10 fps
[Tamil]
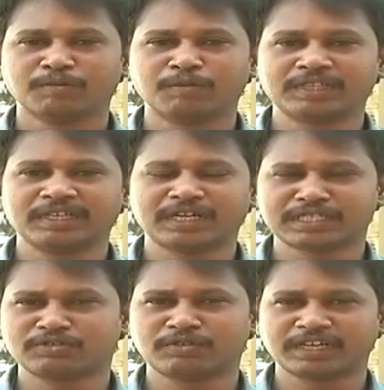மத்திய
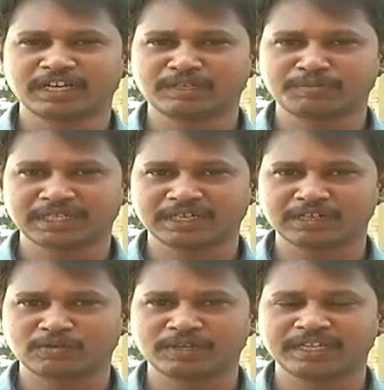அரசினுடைய கட்டுப்பாட்டில்
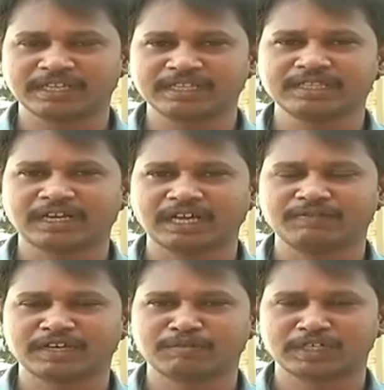இருக்கக்கூடிய இந்த
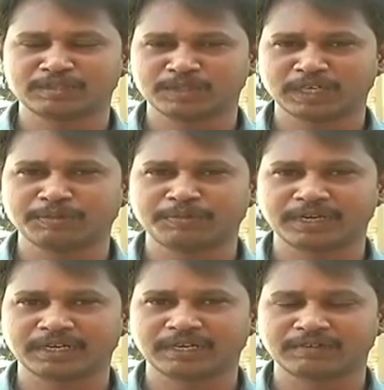ஆய்வகம் மற்றும் சேமிப்பு
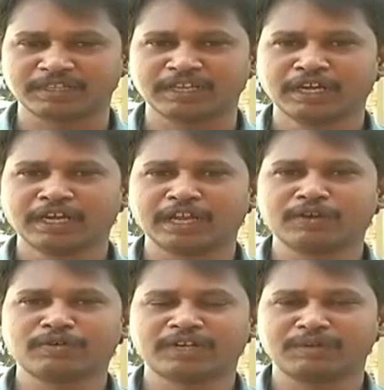கிடங்களை வந்து
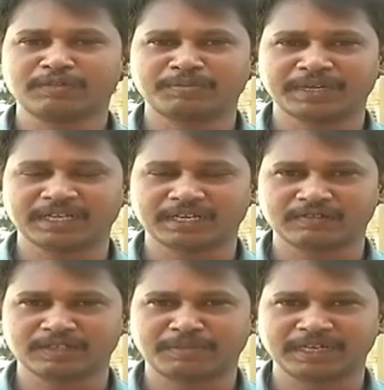இருநூற்று ஐம்பது
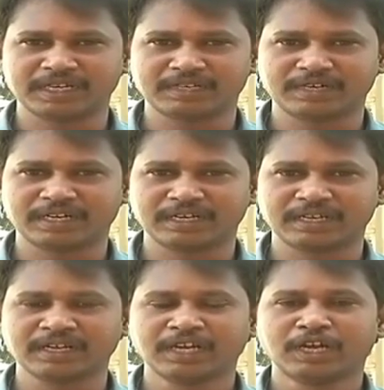பணியாளர்கள் வந்து பணியாற்றி
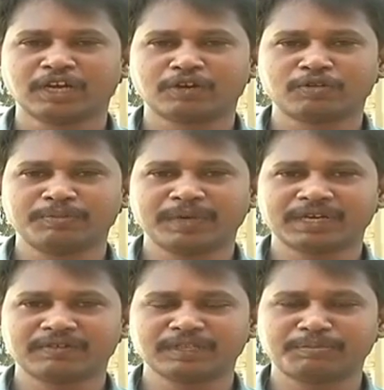வருகின்றனர்
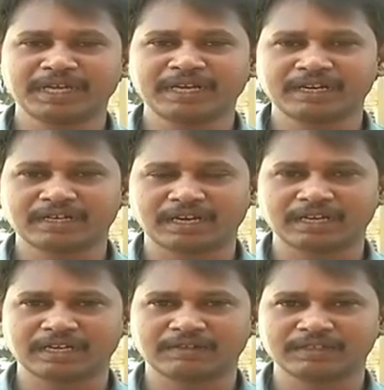குறிப்பாக வந்து பேரிடர்
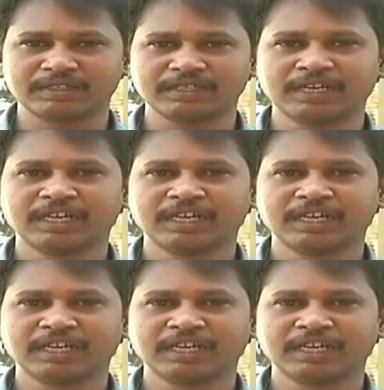காலங்களில் வந்து